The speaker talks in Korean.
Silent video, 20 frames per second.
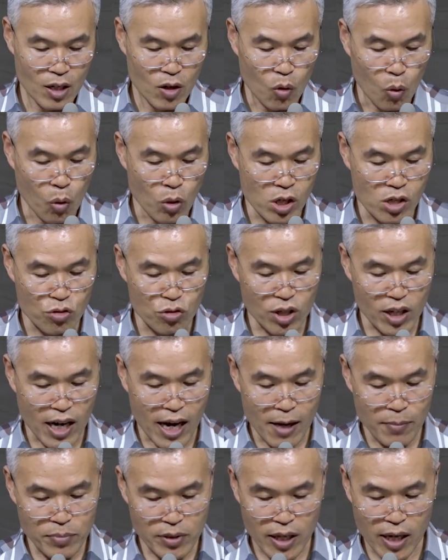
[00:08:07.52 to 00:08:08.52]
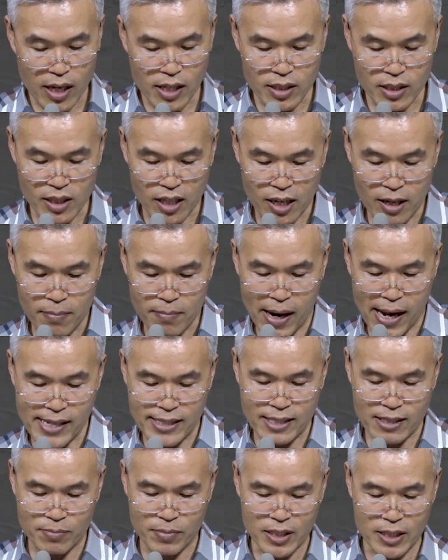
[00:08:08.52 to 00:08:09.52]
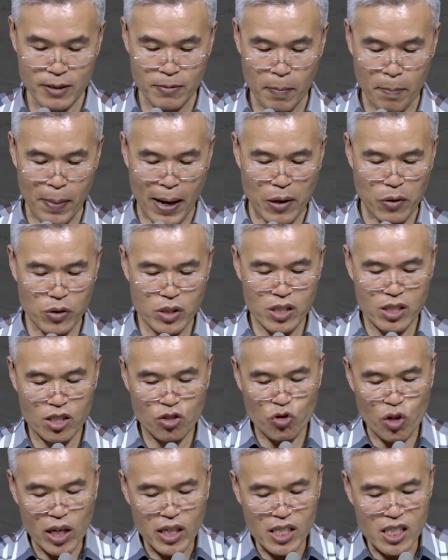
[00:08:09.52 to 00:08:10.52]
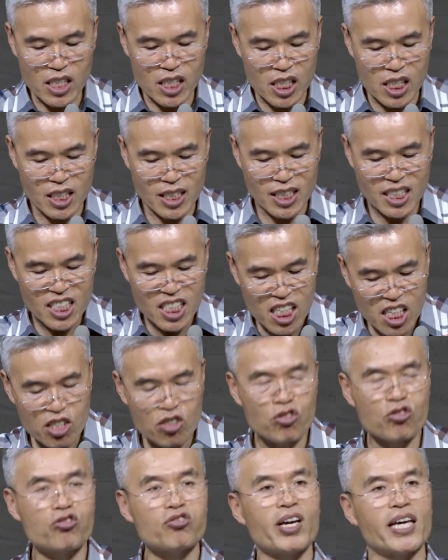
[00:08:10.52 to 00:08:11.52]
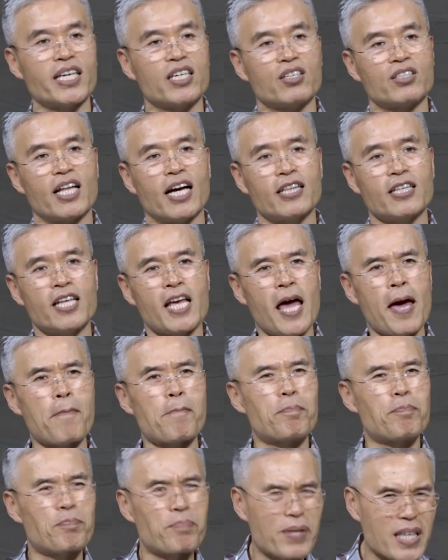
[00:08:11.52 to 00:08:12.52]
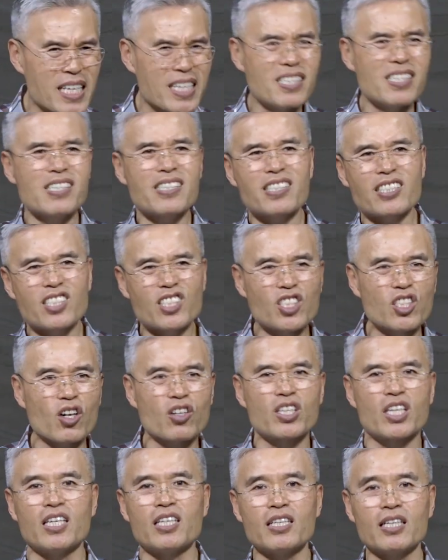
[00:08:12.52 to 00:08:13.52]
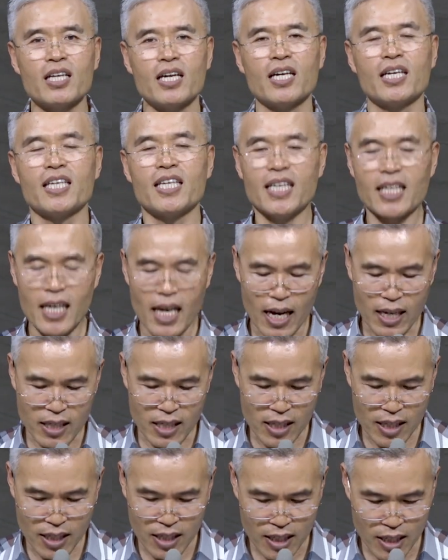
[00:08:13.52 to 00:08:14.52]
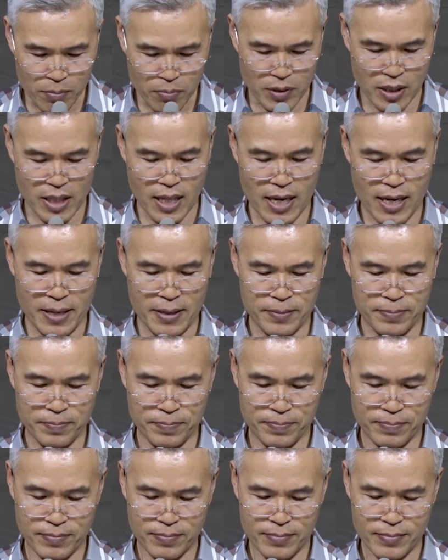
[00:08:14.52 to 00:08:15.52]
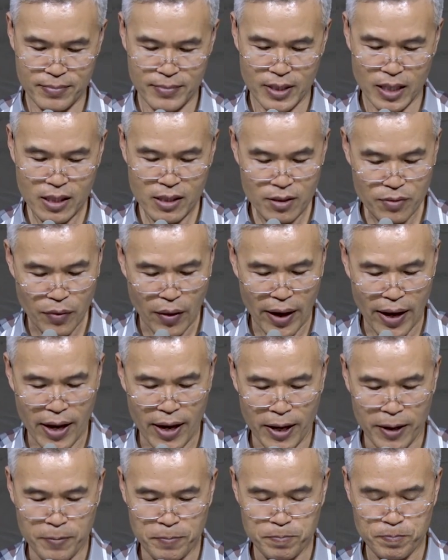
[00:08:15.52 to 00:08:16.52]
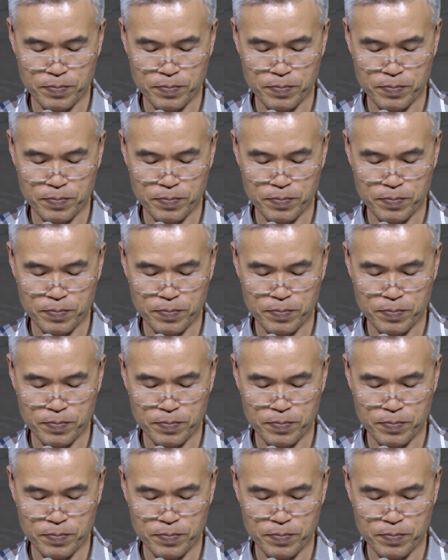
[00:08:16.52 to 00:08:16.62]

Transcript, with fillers: 오늘 우리가 함께 읽은 이 말씀은 바로 그 죄를 지은 직후에 일어난 비극적인 이야기입니다. 그런데